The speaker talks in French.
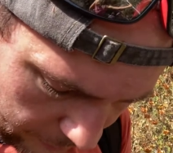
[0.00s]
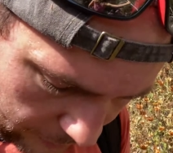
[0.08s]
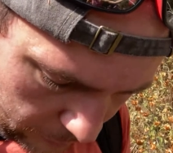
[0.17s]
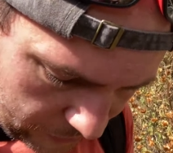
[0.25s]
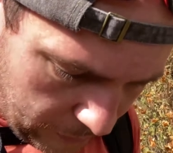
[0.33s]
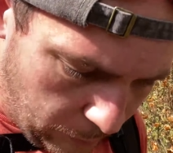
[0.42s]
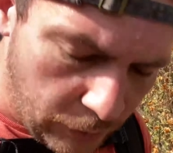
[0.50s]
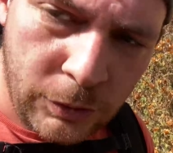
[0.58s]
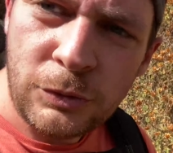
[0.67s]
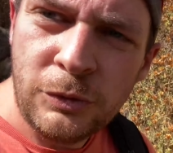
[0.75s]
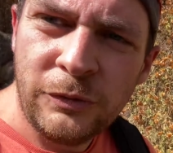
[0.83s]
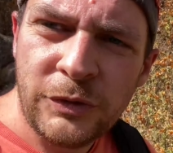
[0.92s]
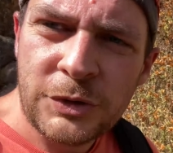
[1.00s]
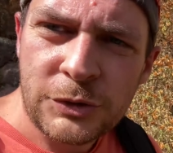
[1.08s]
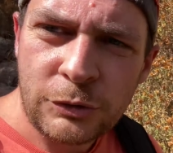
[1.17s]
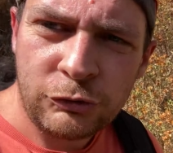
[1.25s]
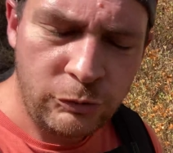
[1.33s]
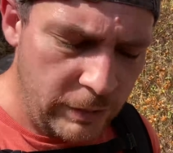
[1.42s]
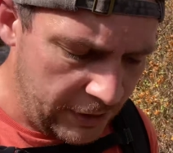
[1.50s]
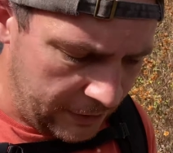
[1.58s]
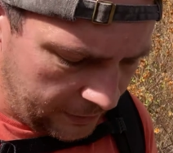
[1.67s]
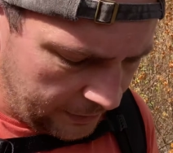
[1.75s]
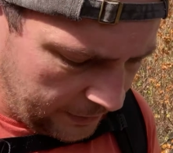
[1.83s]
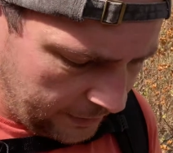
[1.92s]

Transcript: même un petit peu ouf ce chemin.